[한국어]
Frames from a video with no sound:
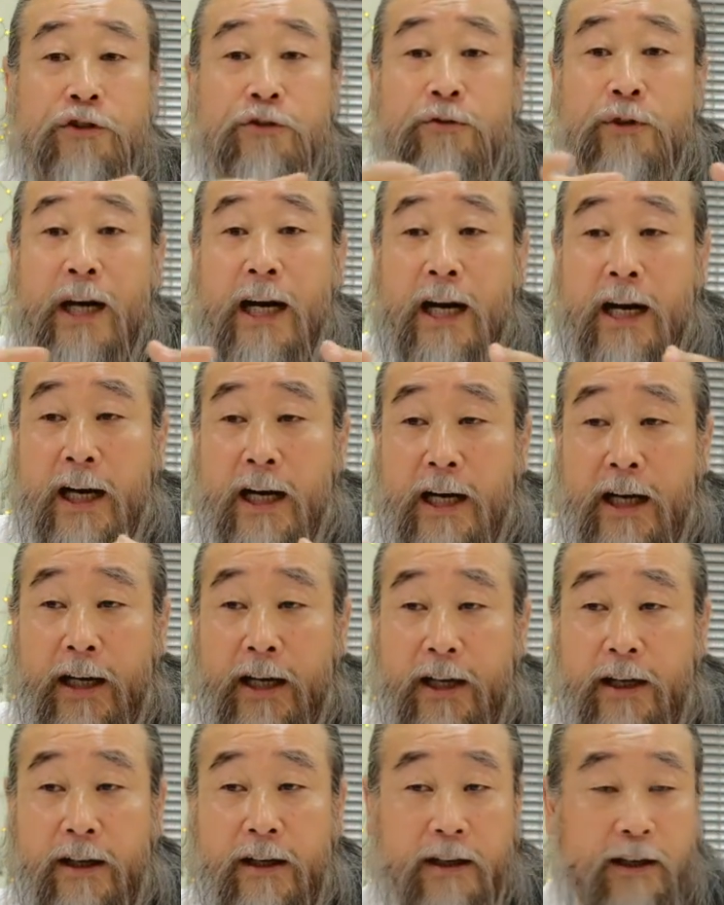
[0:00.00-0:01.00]
이유가
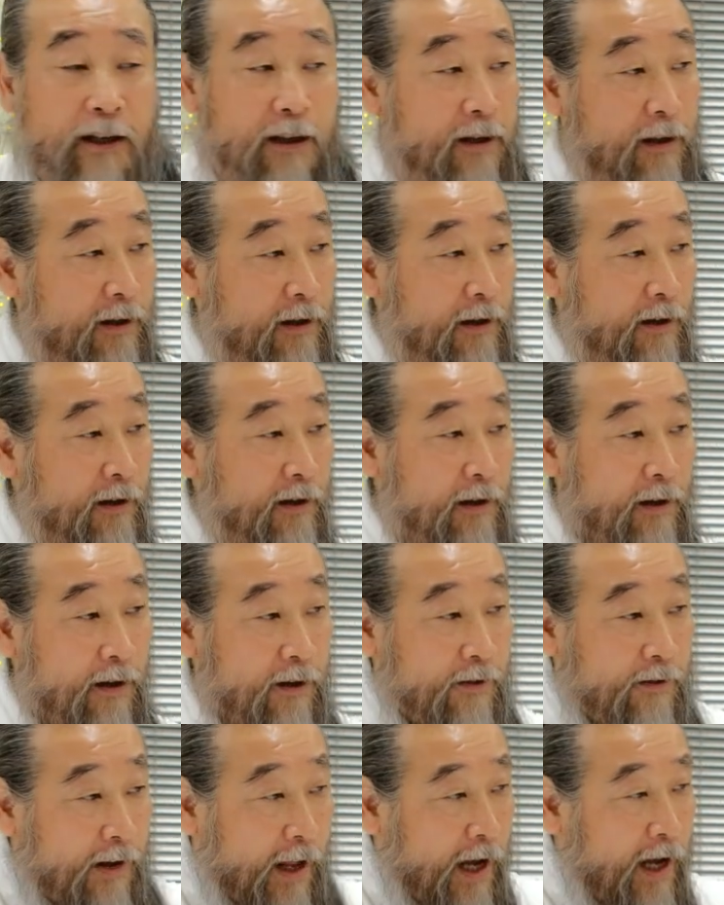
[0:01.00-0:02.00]

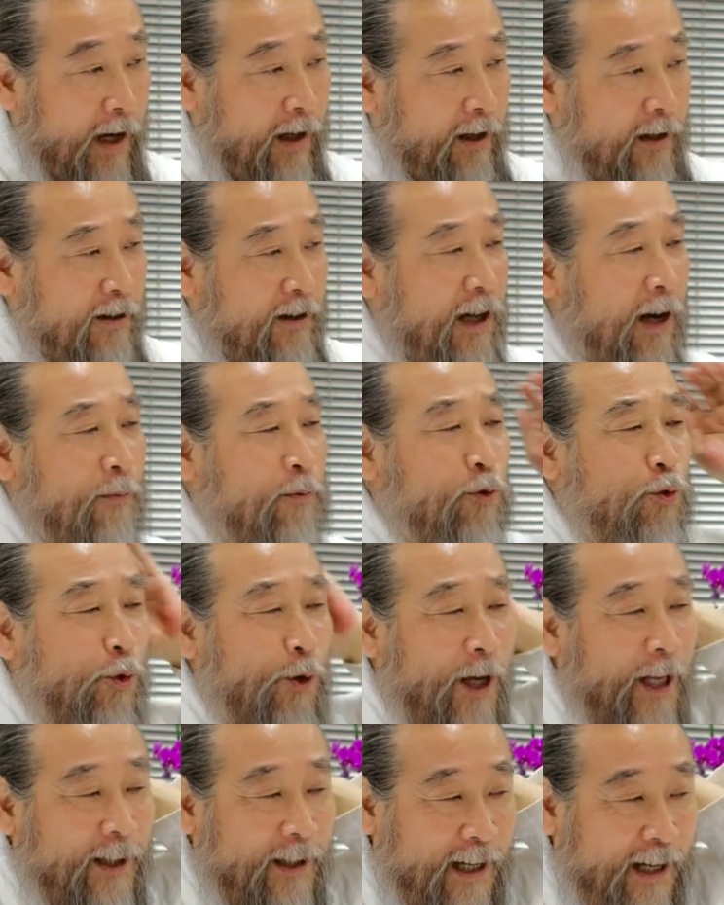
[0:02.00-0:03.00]
내가 이렇게 하면
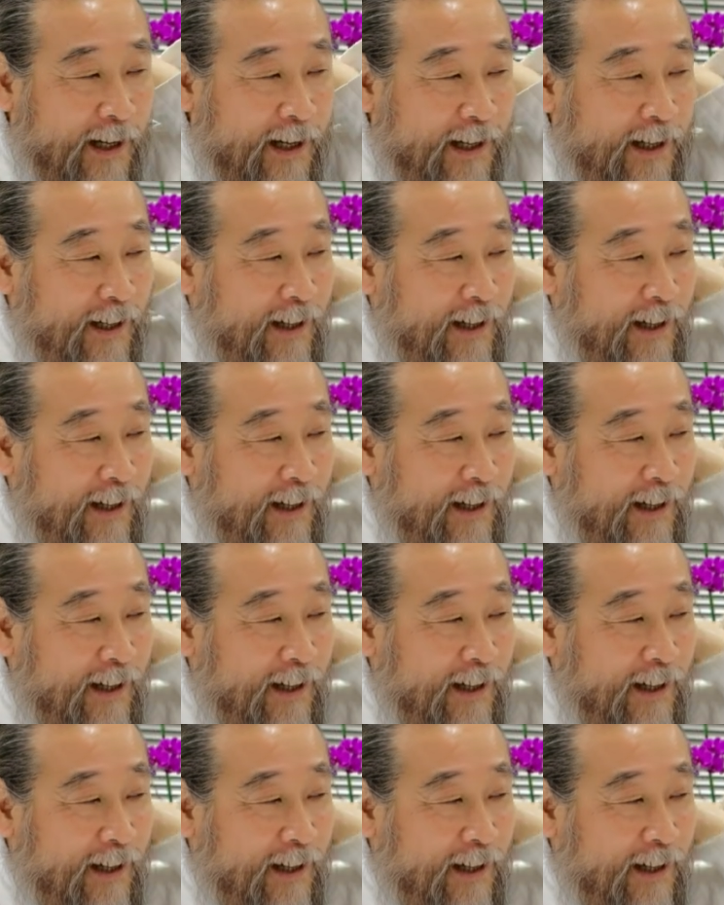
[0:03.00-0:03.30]
좋겠다.